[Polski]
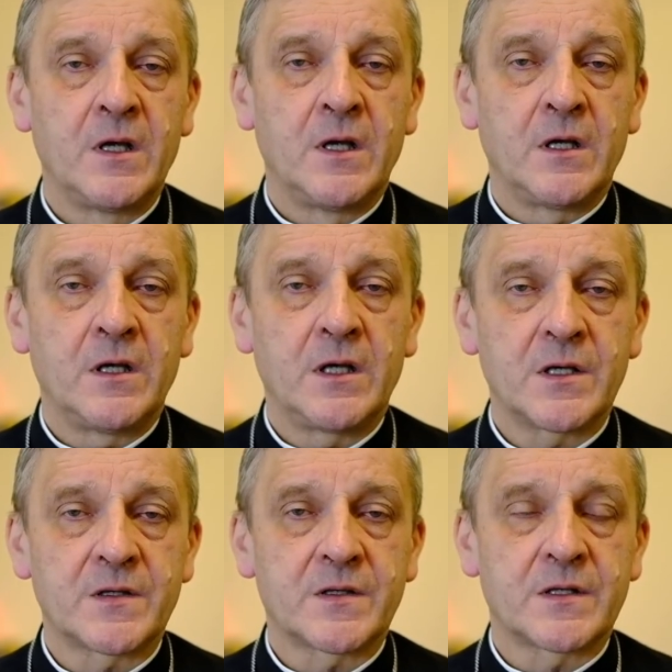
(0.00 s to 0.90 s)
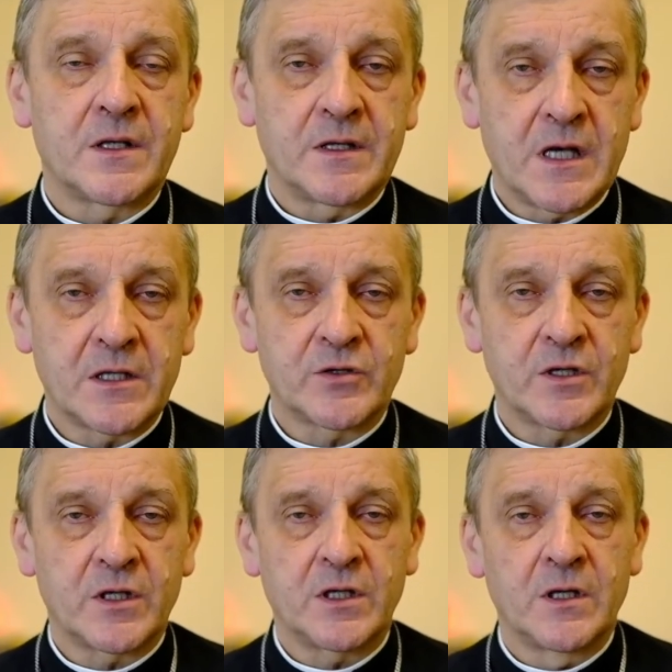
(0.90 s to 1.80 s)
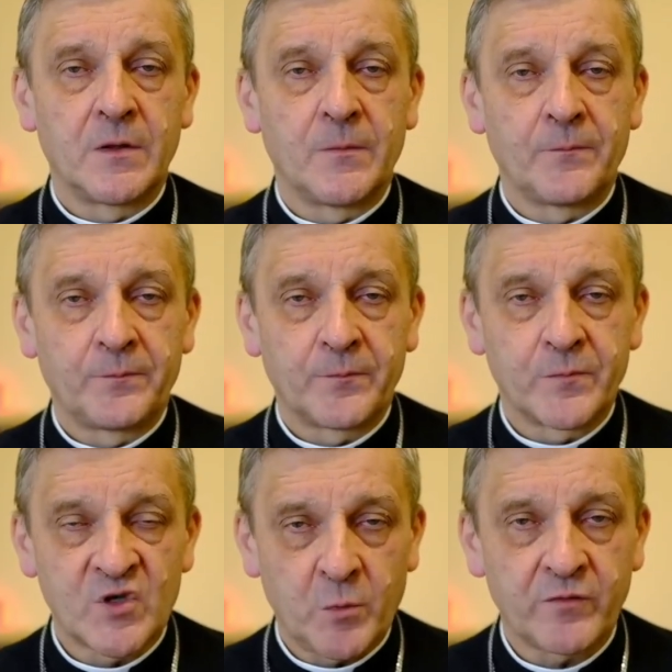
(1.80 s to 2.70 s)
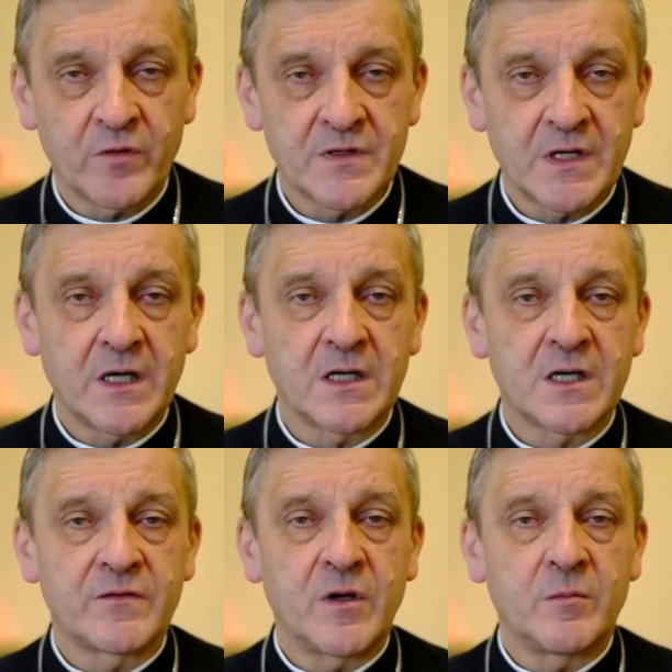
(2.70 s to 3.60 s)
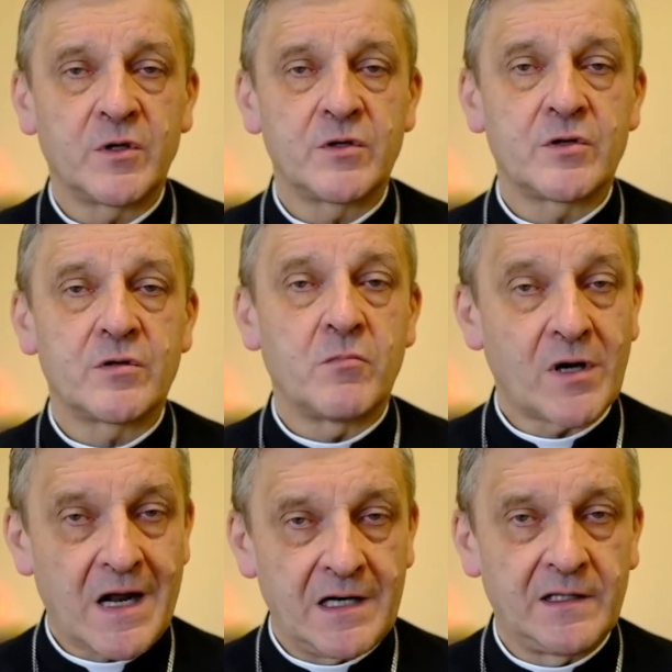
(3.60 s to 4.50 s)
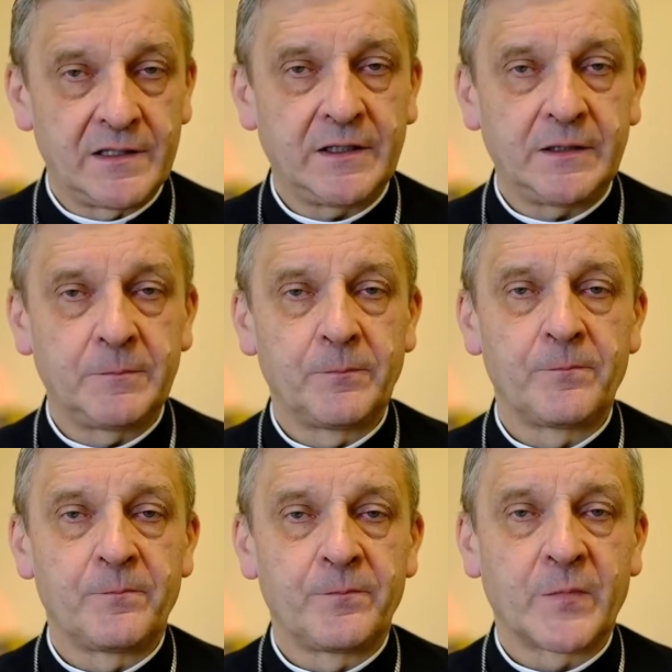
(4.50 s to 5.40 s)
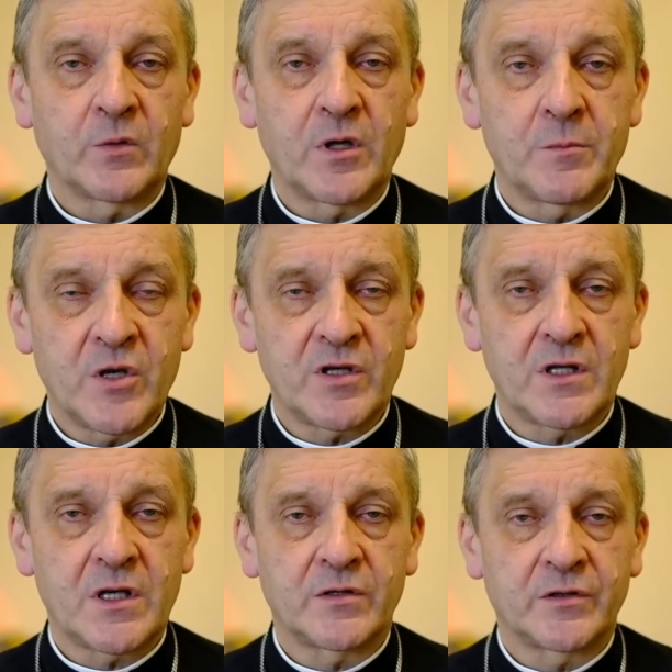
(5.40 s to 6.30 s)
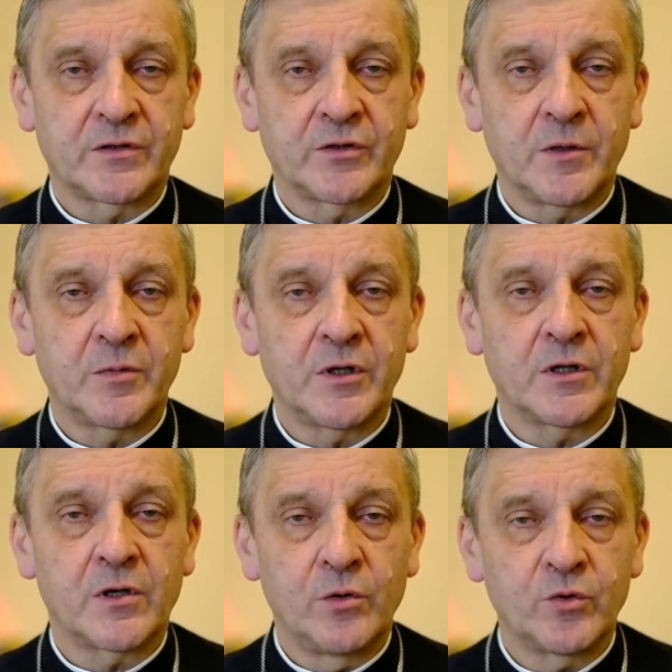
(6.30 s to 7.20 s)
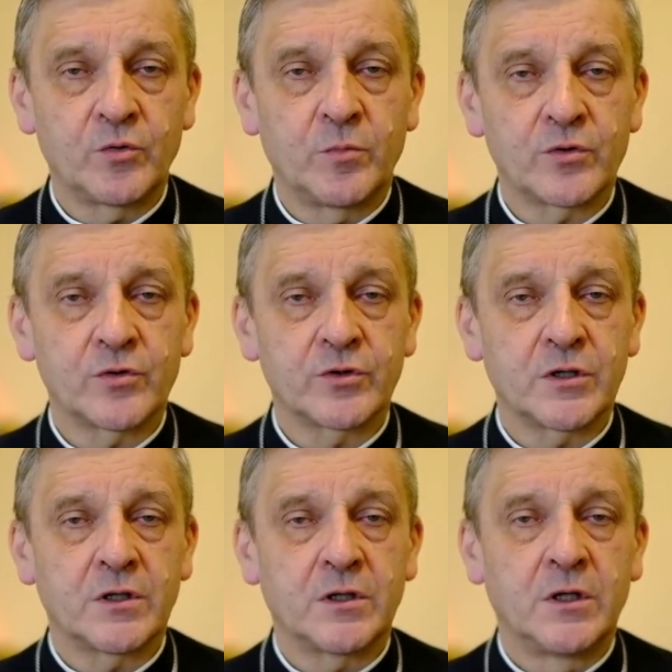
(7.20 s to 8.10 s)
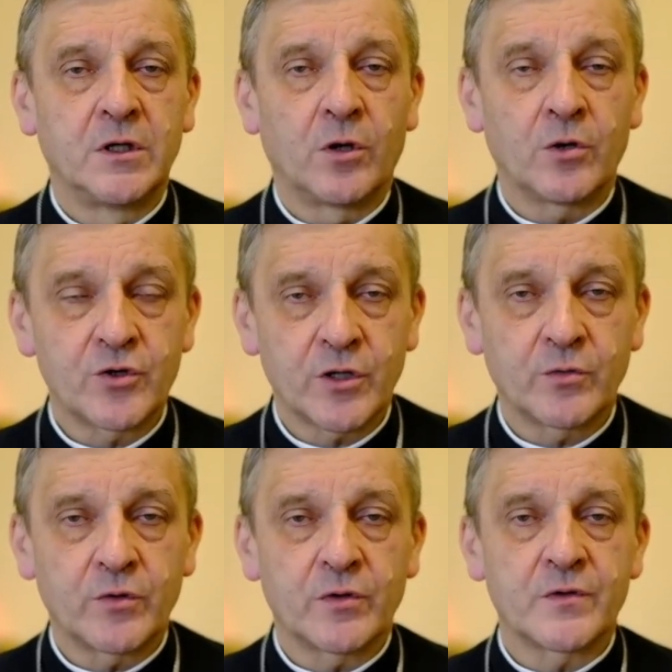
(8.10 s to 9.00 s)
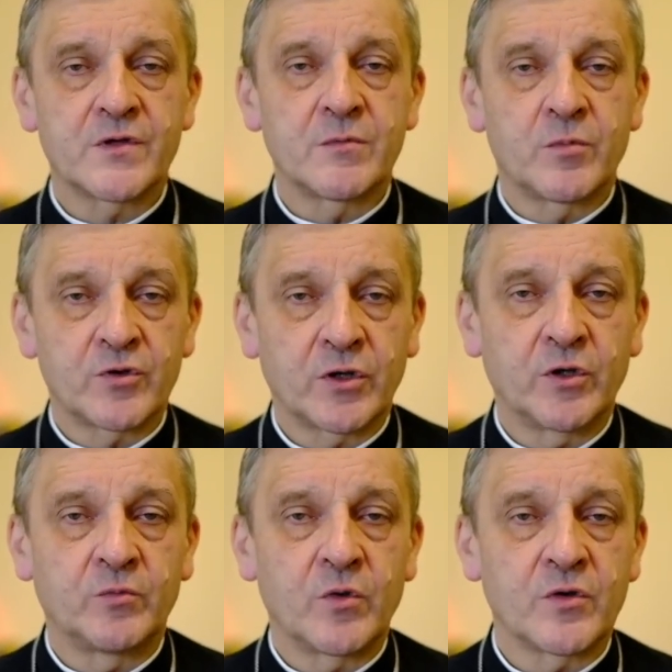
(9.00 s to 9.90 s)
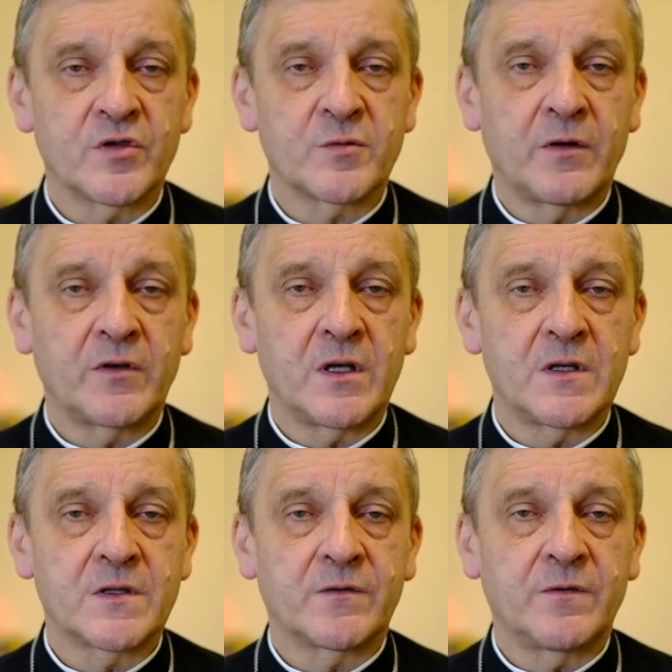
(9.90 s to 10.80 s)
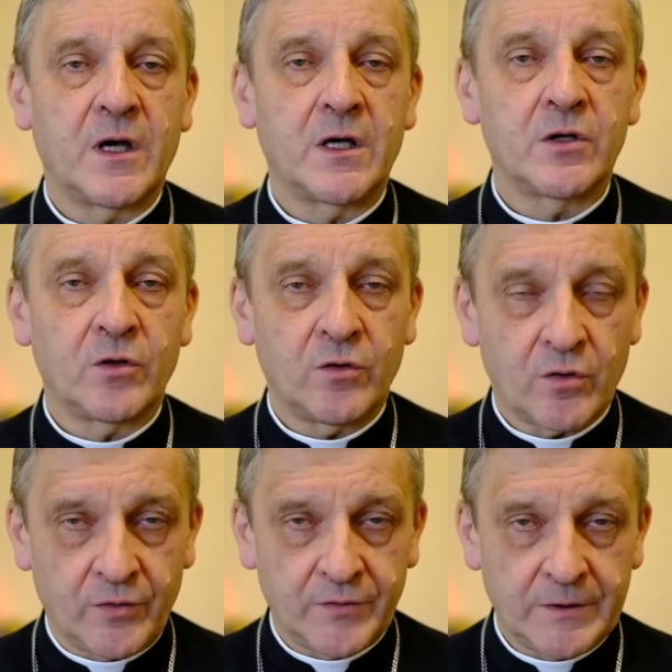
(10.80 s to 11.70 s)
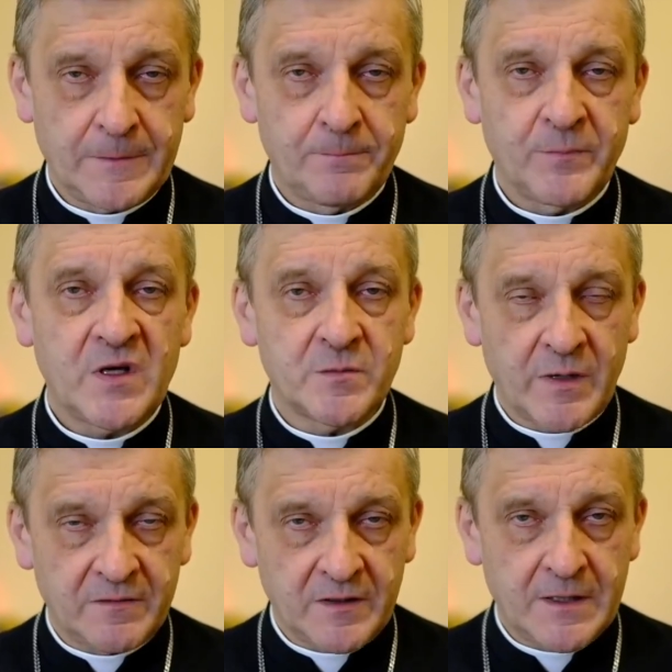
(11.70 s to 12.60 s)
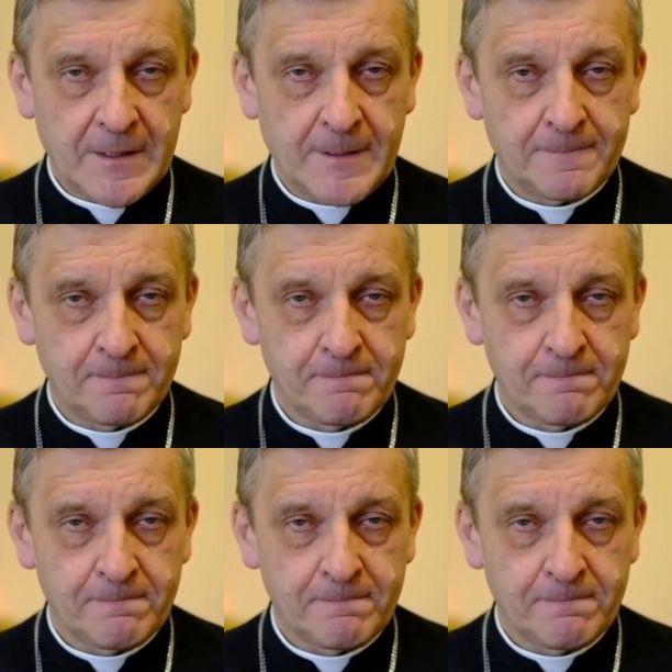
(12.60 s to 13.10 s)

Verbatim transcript: i Jest także zobowiązanie, nazwijmy dziś, moralne, które bierze na siebie lud Boży oczekujący Bożego błogosławieństwa i ochrony i zbawienia